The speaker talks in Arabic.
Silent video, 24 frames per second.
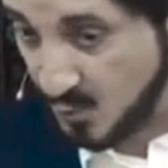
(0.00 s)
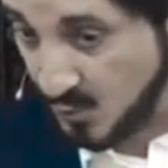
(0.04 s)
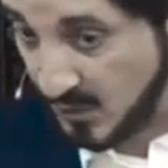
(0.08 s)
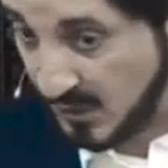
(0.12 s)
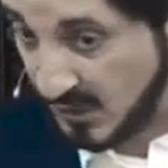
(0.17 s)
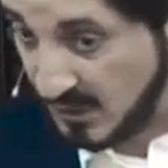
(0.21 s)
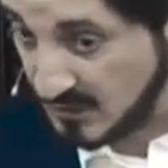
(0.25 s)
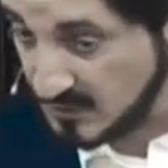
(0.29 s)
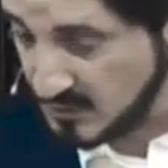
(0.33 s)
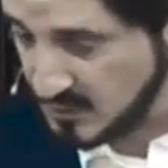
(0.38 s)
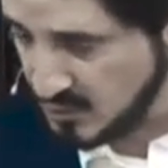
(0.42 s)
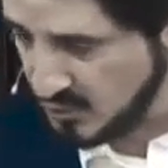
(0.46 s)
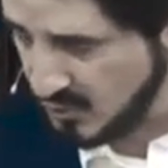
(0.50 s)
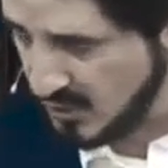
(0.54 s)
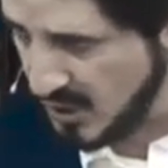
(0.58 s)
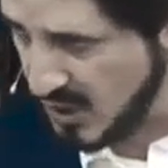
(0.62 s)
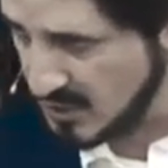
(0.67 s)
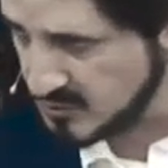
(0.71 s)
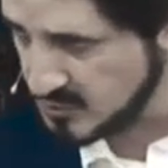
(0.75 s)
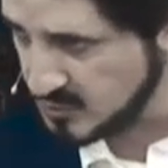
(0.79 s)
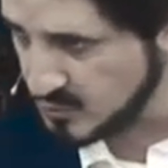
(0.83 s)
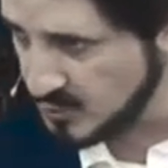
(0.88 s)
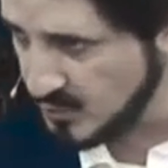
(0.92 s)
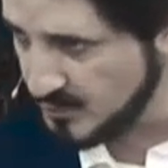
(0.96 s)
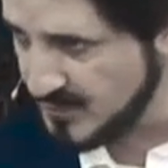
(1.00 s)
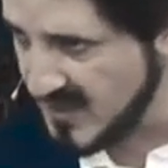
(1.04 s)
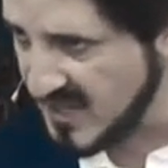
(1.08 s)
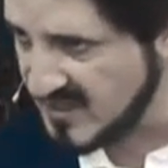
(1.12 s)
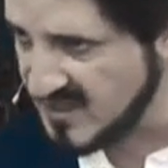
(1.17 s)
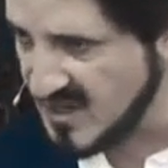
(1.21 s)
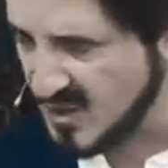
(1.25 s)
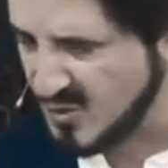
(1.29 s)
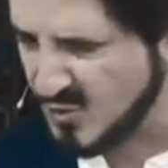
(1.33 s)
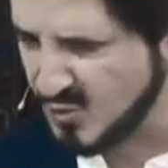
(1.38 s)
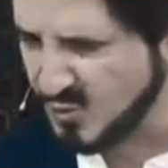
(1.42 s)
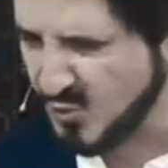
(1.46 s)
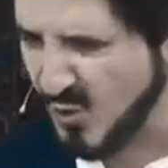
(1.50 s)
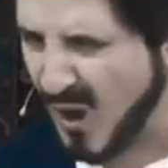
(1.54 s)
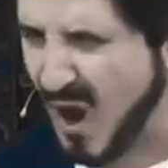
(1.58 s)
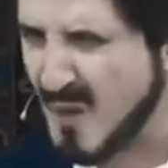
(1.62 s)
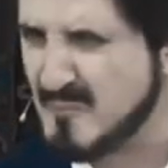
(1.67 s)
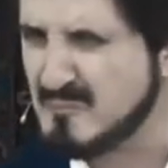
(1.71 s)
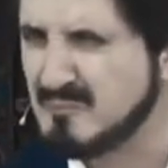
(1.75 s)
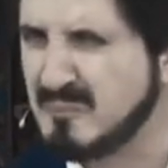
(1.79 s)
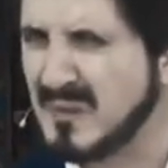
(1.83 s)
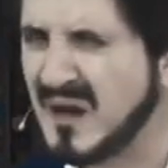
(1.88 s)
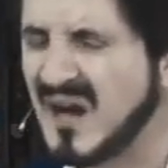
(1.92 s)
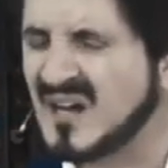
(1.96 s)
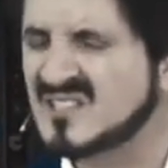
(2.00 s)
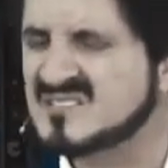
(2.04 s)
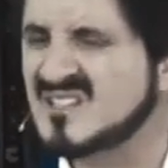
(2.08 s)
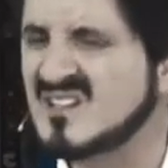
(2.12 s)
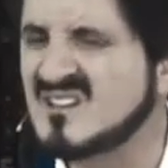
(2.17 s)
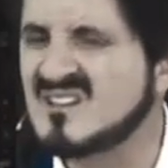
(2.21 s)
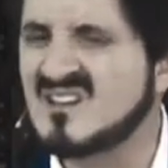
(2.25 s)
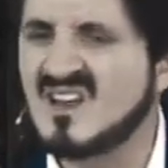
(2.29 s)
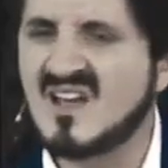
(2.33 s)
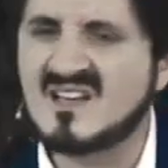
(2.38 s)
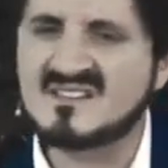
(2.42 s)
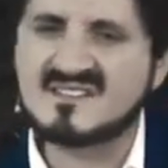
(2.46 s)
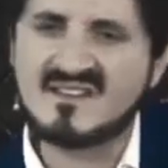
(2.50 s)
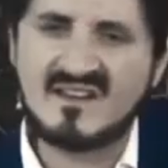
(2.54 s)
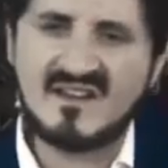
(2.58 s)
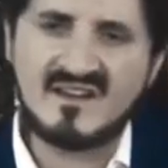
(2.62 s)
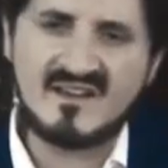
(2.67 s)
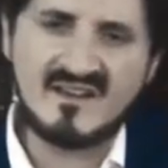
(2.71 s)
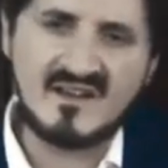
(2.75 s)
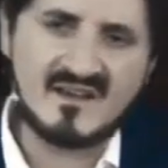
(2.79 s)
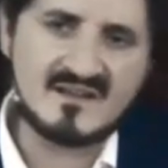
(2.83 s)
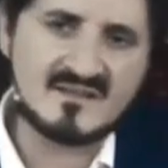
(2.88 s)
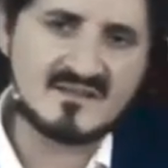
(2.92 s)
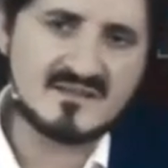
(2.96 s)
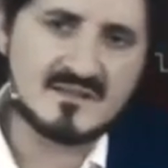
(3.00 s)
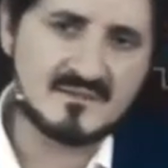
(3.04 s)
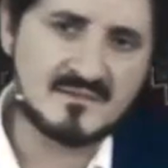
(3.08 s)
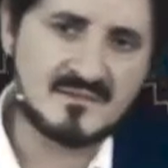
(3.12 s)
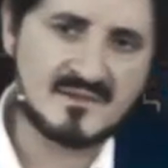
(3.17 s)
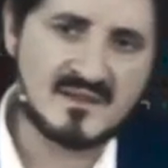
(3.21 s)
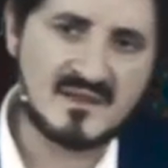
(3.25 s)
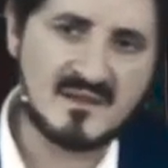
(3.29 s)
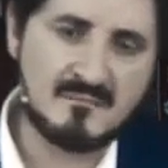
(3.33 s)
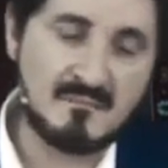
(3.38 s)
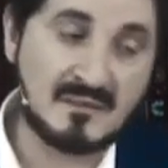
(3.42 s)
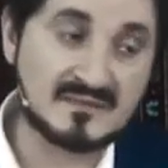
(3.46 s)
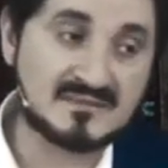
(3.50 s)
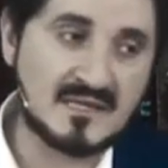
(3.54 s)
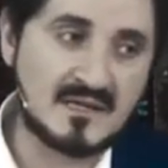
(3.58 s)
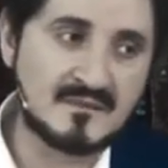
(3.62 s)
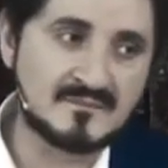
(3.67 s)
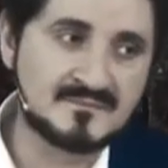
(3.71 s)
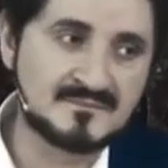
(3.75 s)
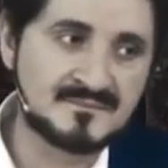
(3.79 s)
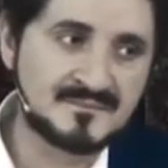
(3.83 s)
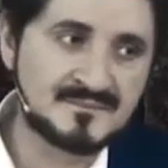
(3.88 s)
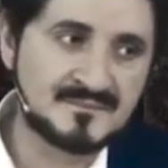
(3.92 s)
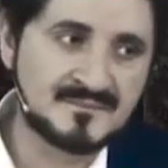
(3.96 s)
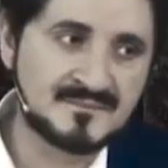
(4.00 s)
وقد يخاطرون بأن يكونوا أبغض الناس إلى الناس متى؟